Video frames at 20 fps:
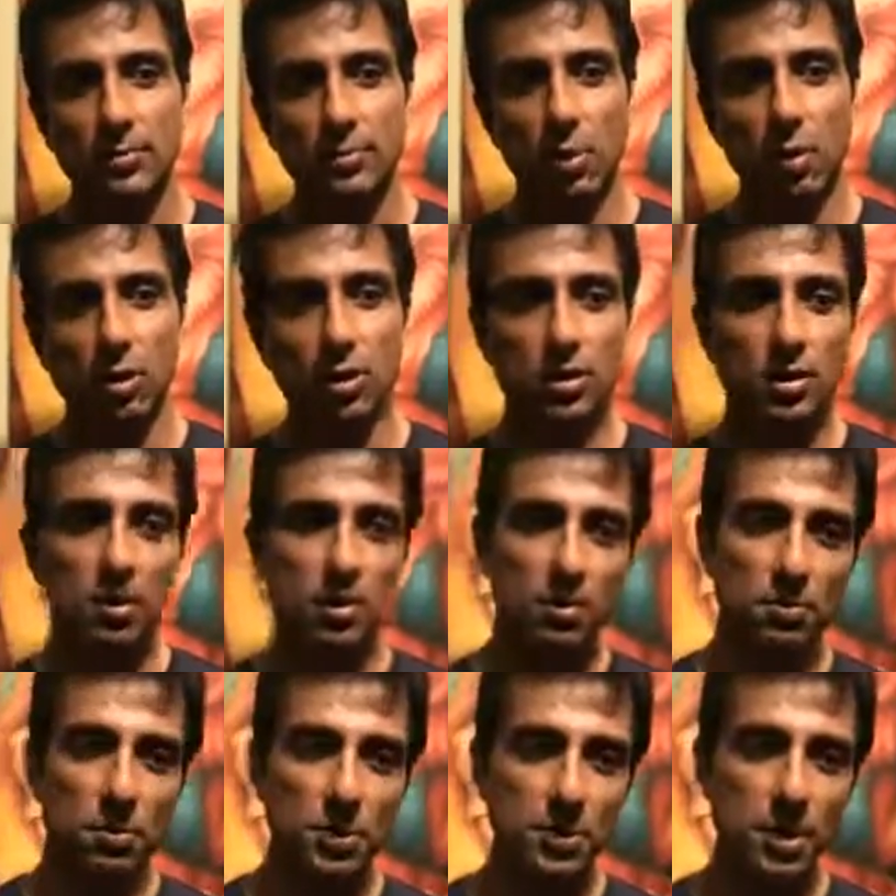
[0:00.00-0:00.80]
बहुत
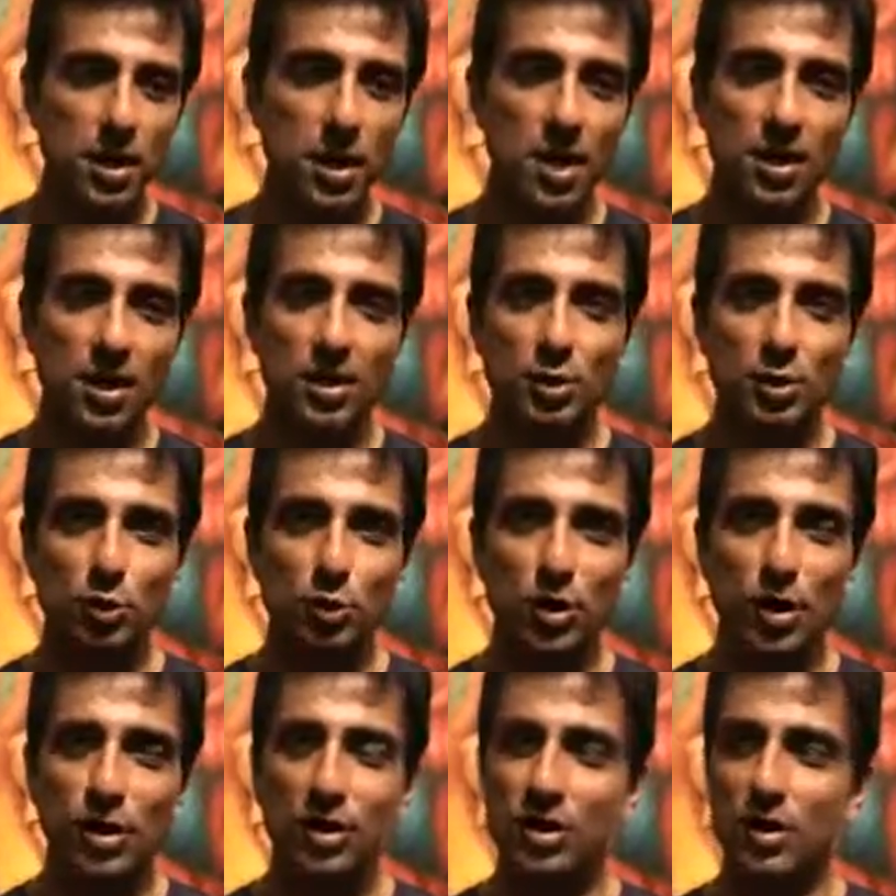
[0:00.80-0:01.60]
मज़ा आया करते
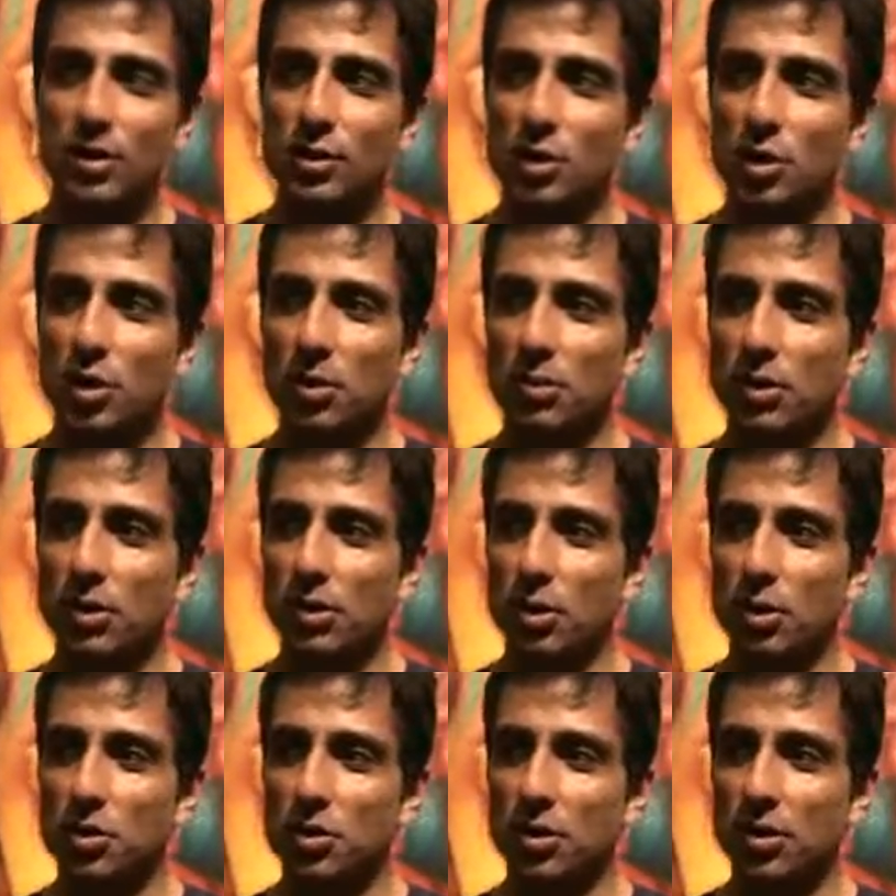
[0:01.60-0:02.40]
हुए आई थिंक जो कबीर
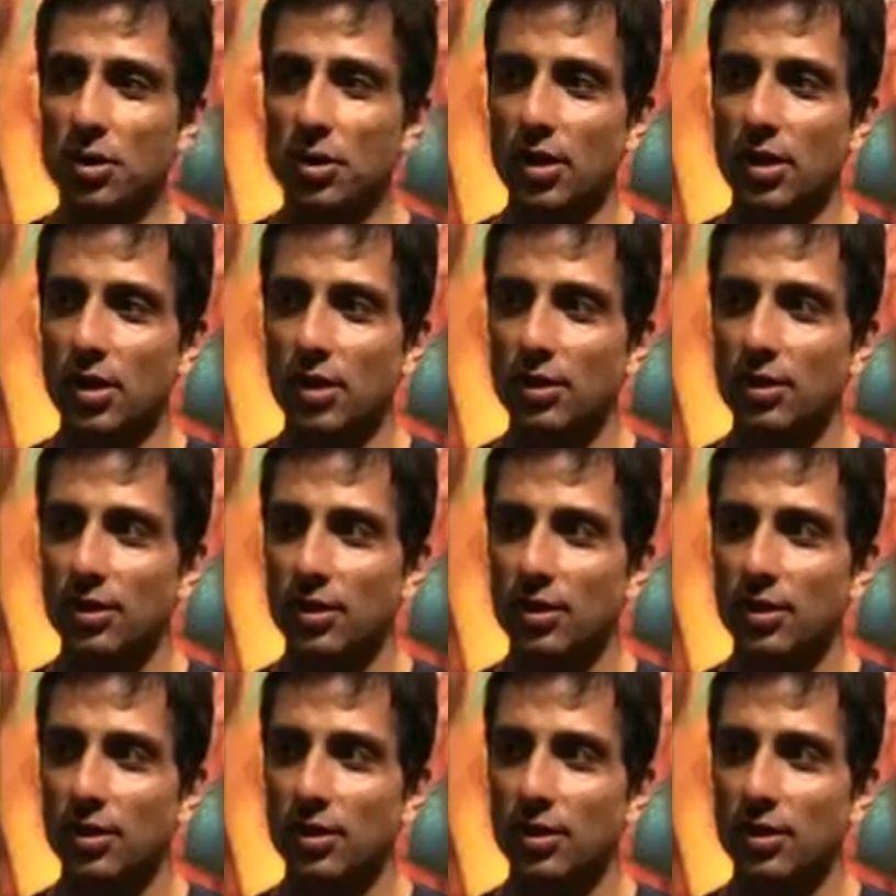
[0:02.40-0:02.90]
कौशिक ने